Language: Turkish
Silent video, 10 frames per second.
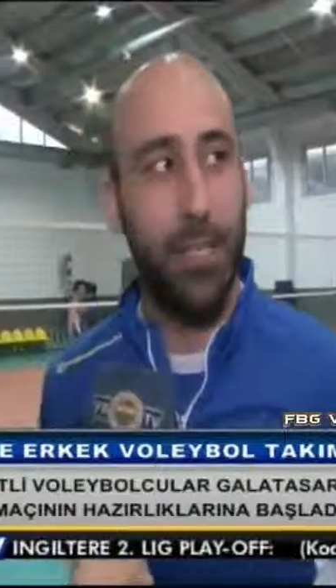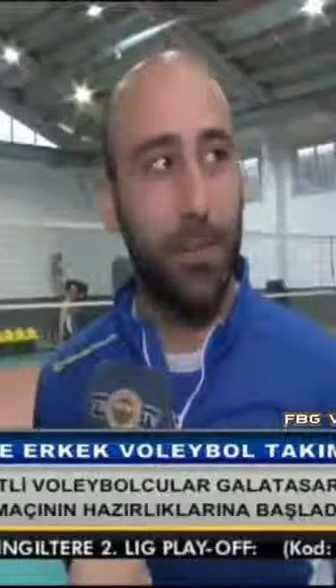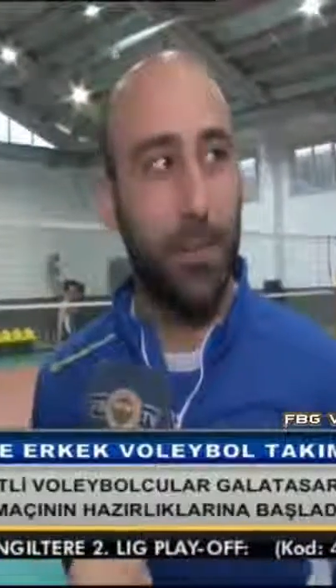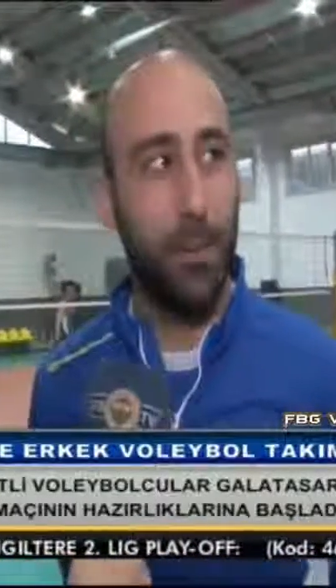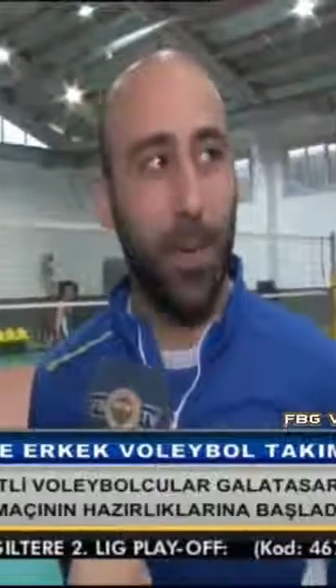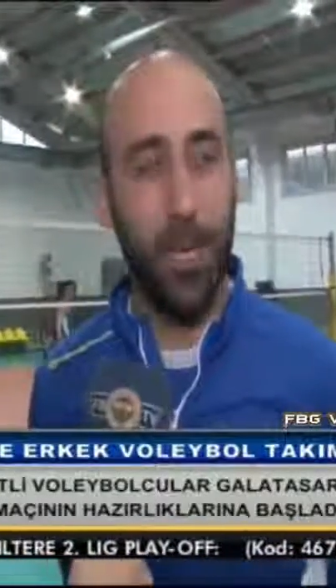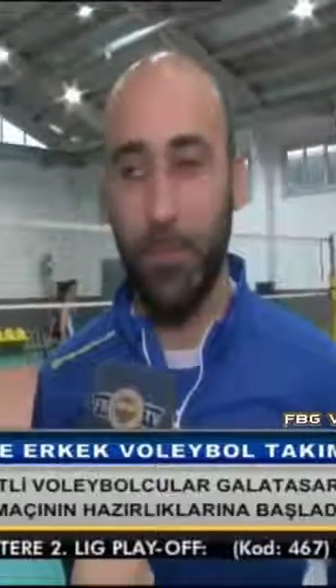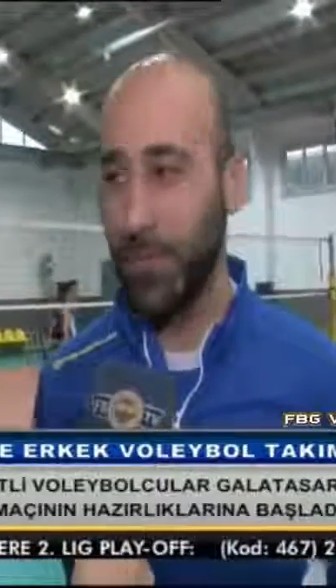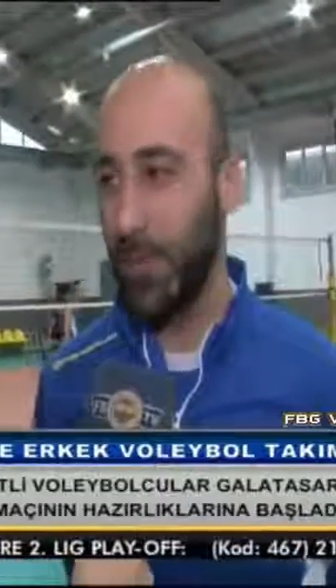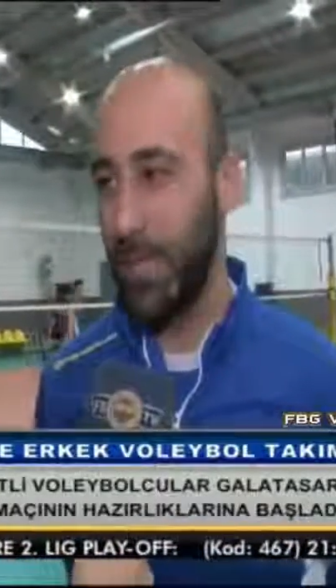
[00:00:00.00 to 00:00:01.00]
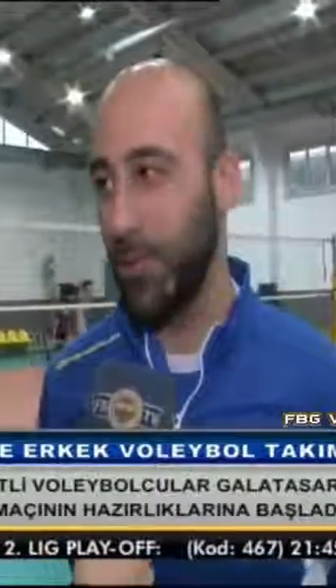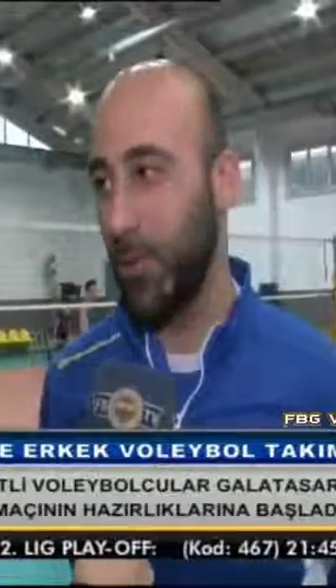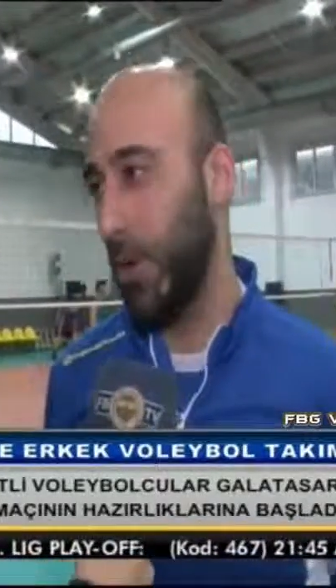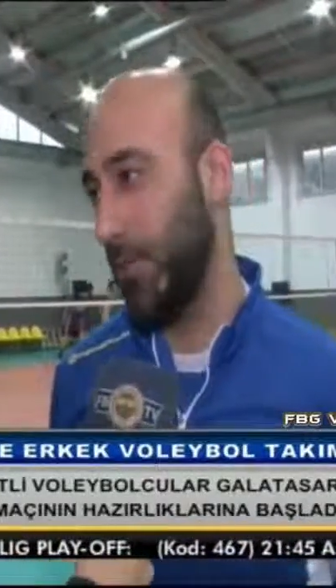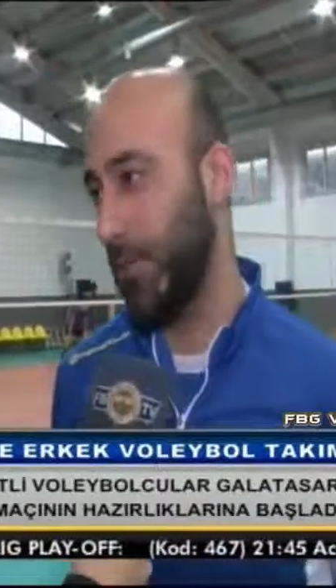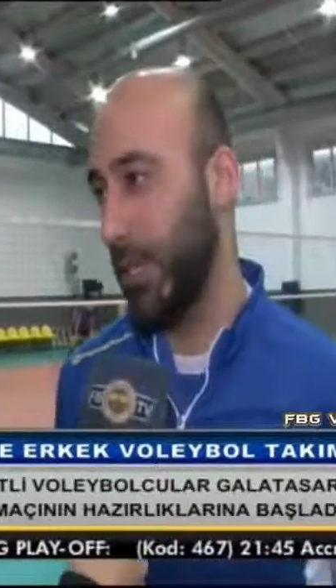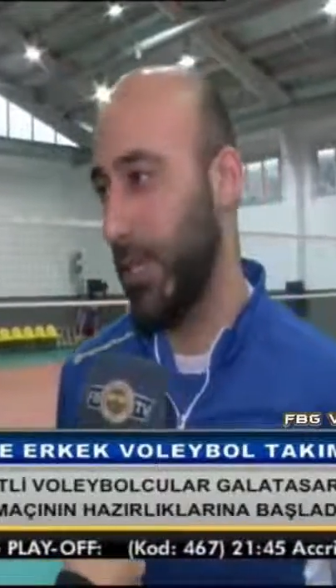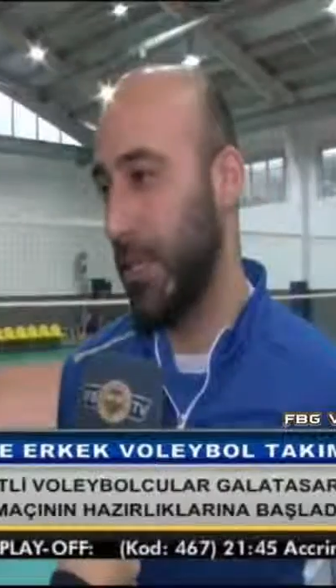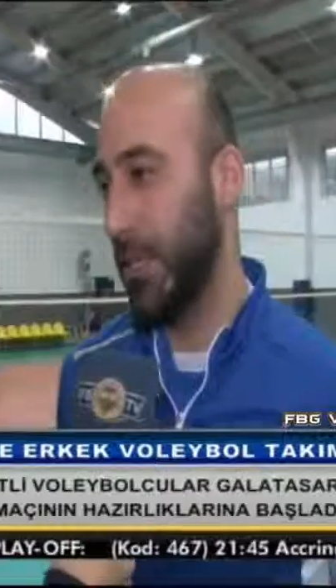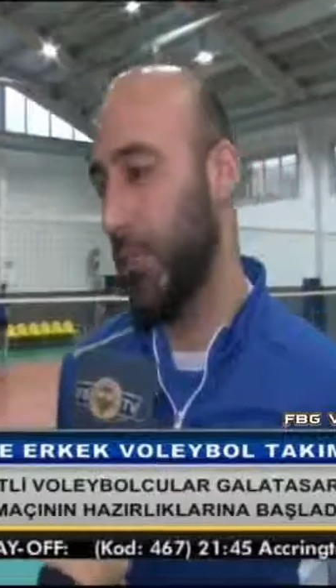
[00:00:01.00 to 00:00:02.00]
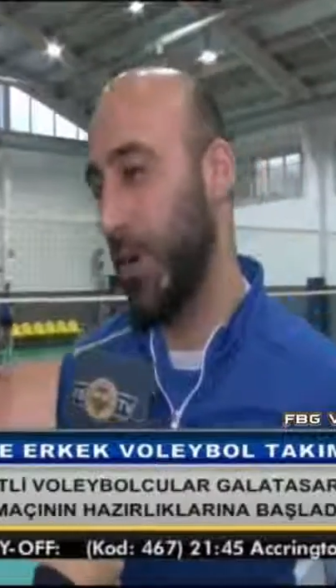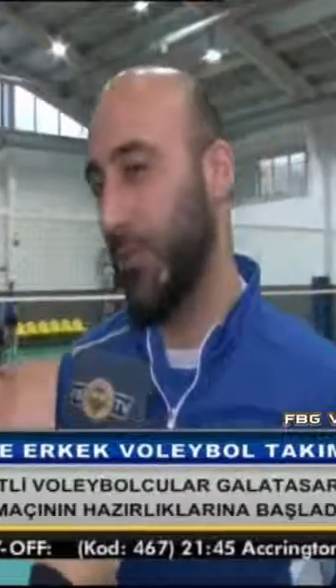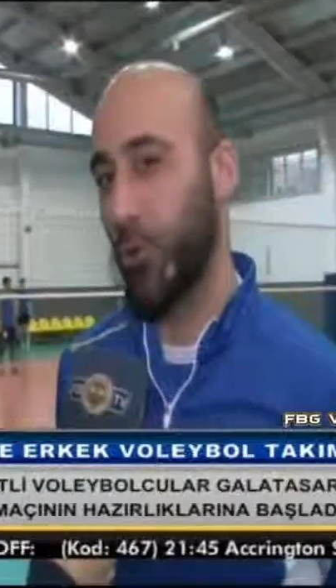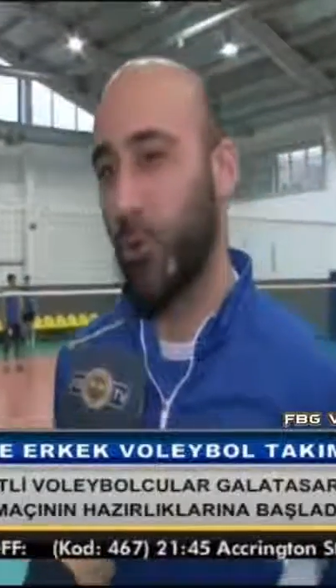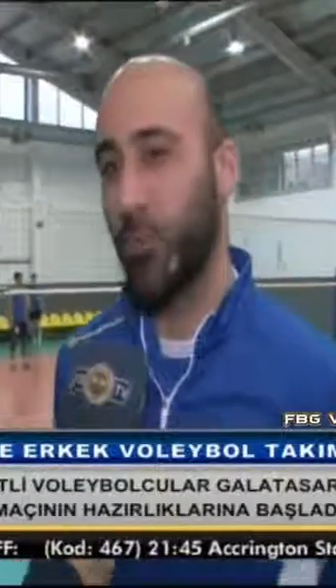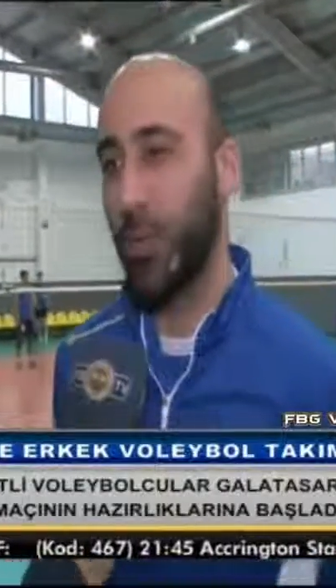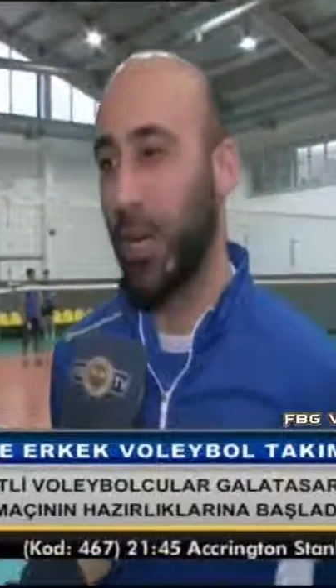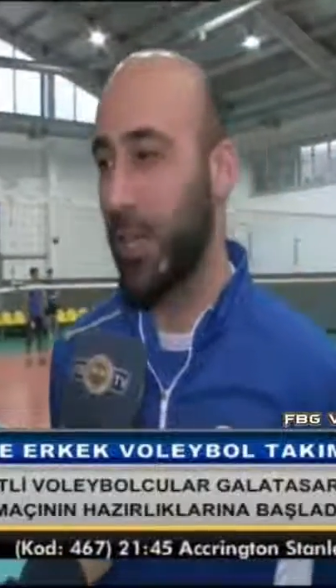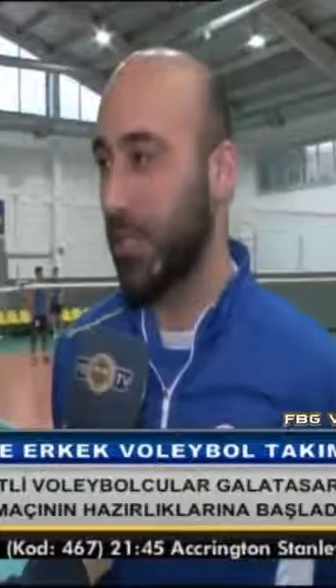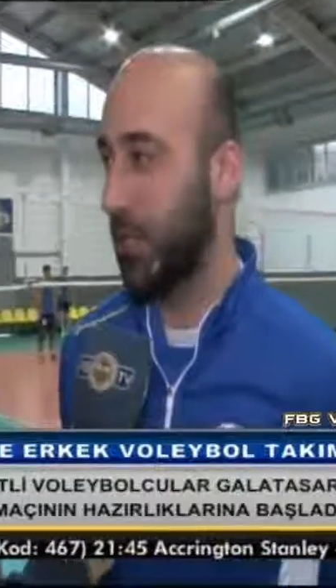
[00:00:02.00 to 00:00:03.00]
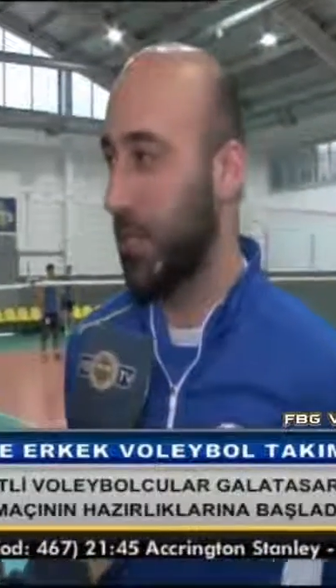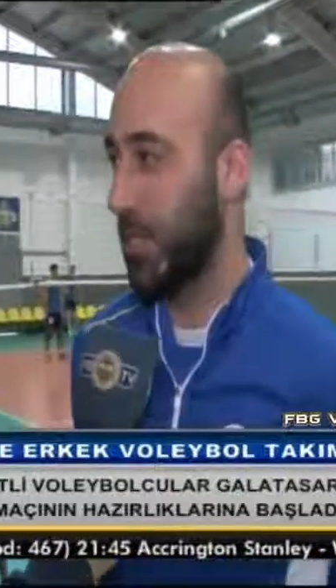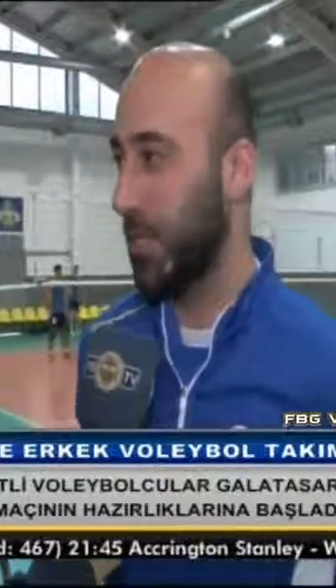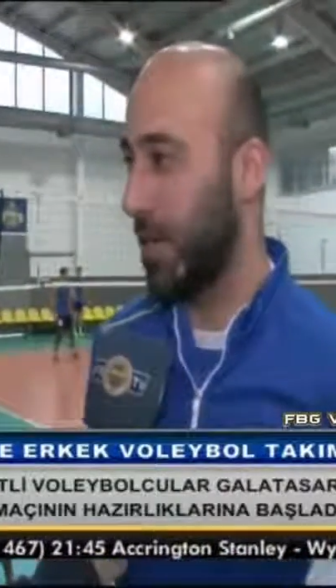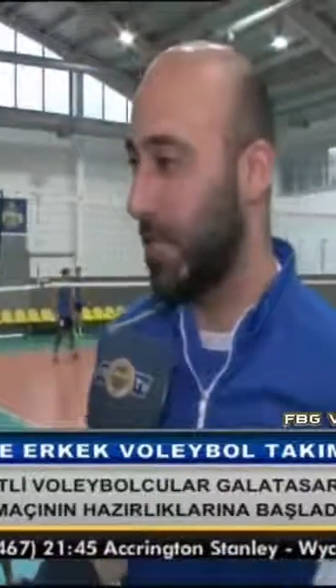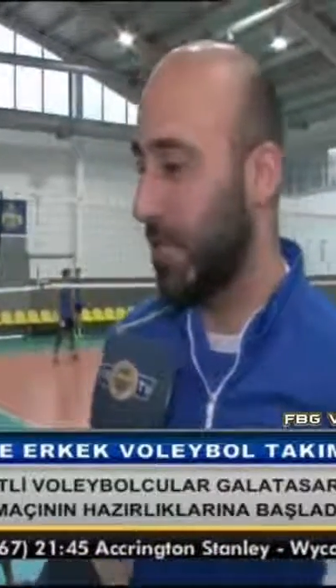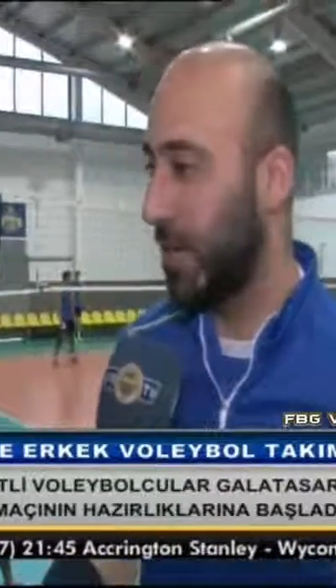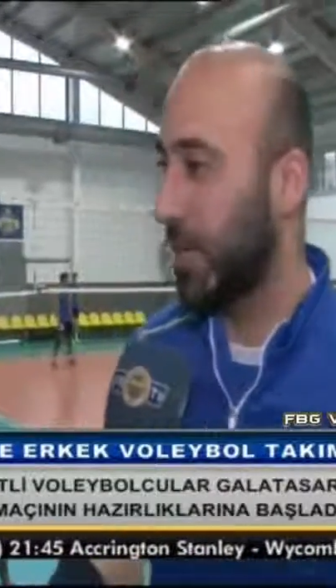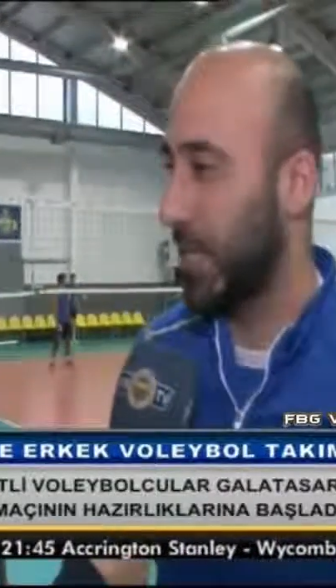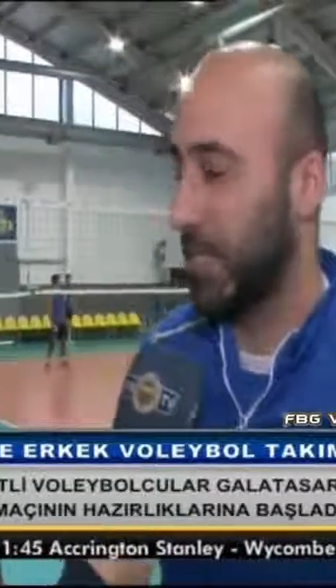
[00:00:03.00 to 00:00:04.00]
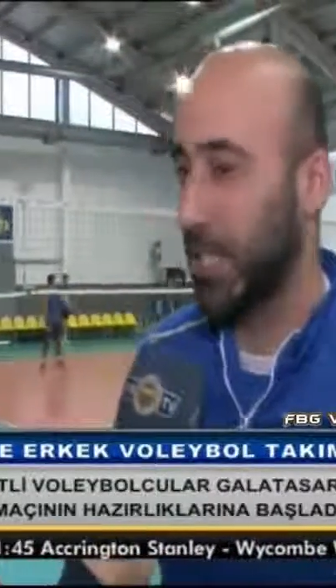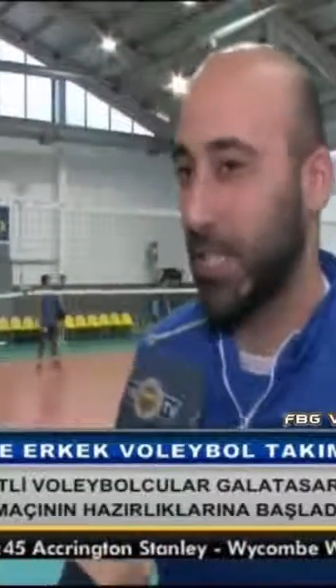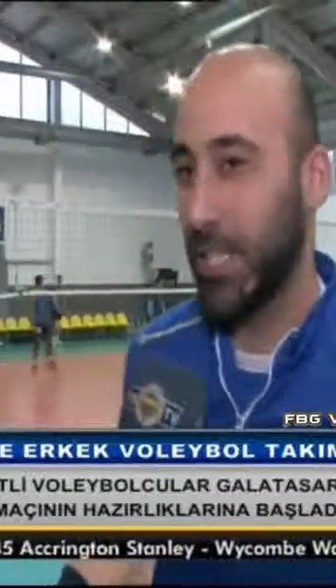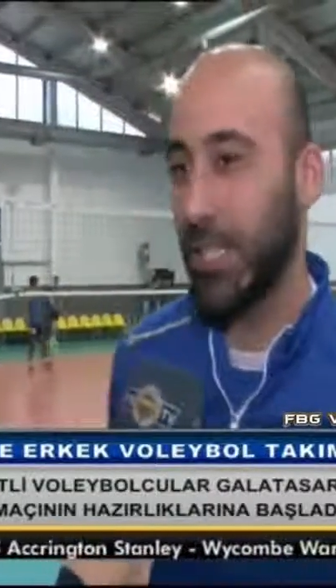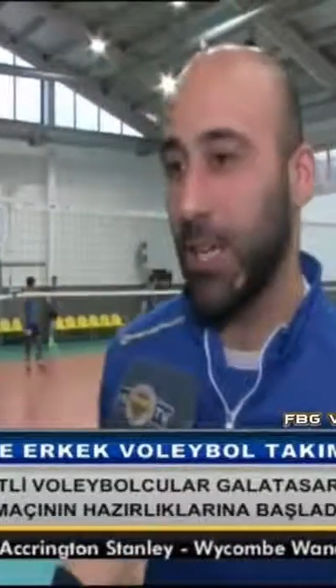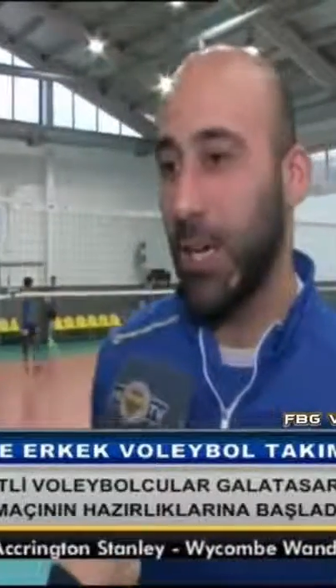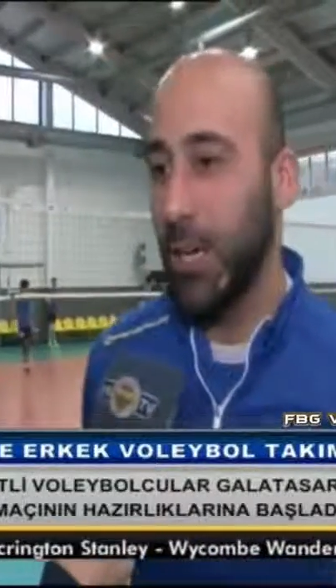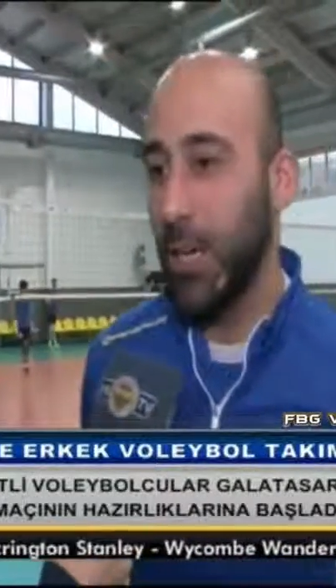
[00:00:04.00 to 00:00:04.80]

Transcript: Şimdi bir bayımız var. O haftayı, bu haftayı komple Galatasaray maçına hazırlanarak geçireceğiz.